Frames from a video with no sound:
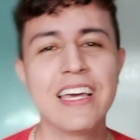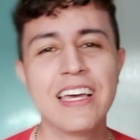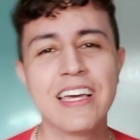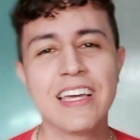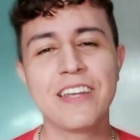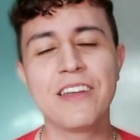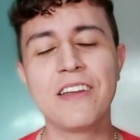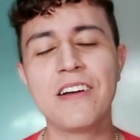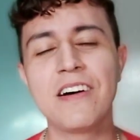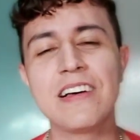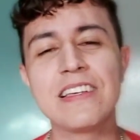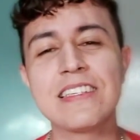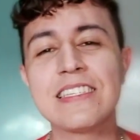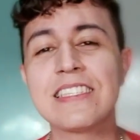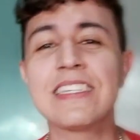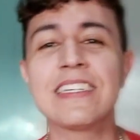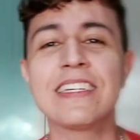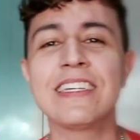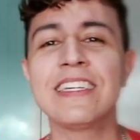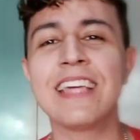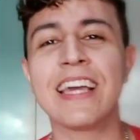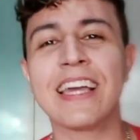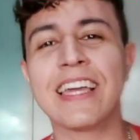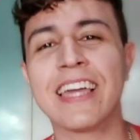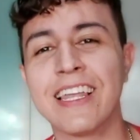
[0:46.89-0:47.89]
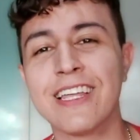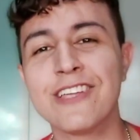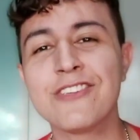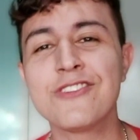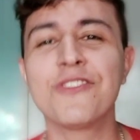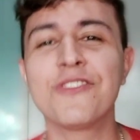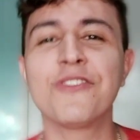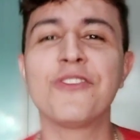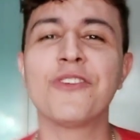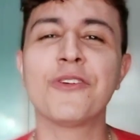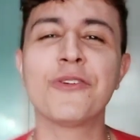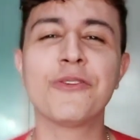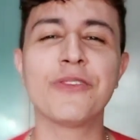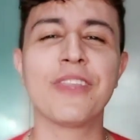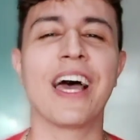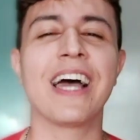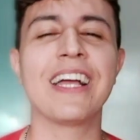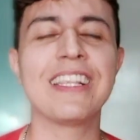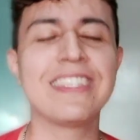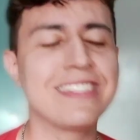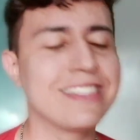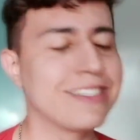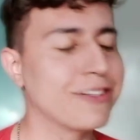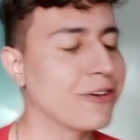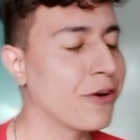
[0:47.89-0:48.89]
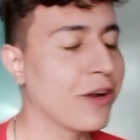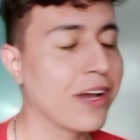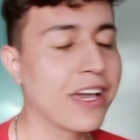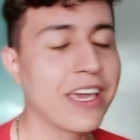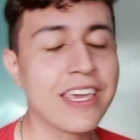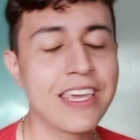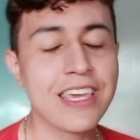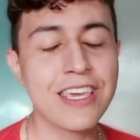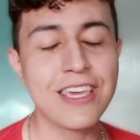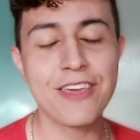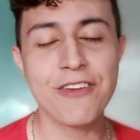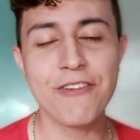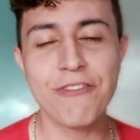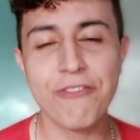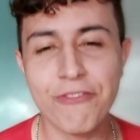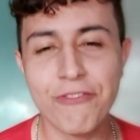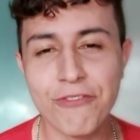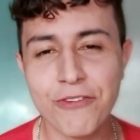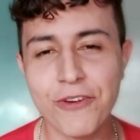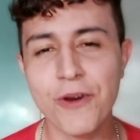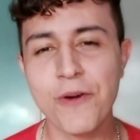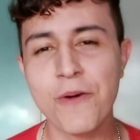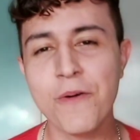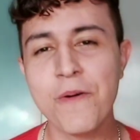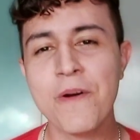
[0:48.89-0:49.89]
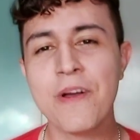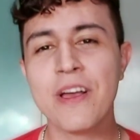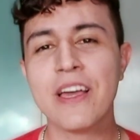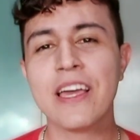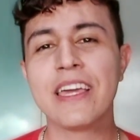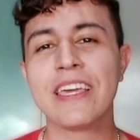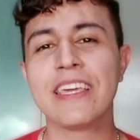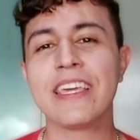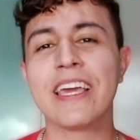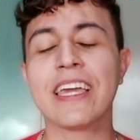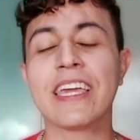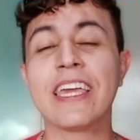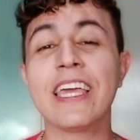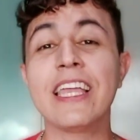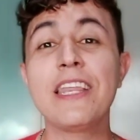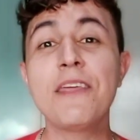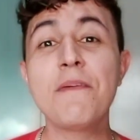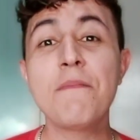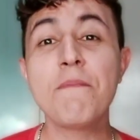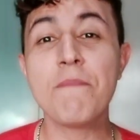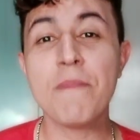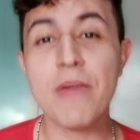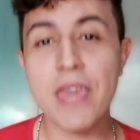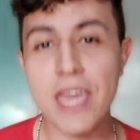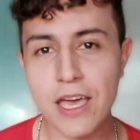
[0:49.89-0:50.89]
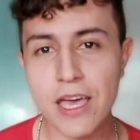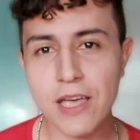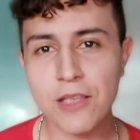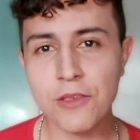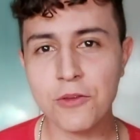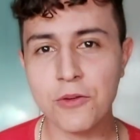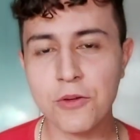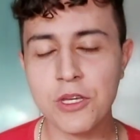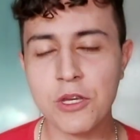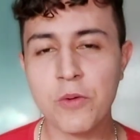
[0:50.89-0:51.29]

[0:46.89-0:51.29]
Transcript: nossa, e aquela dificuldade horrível, e aquele medo.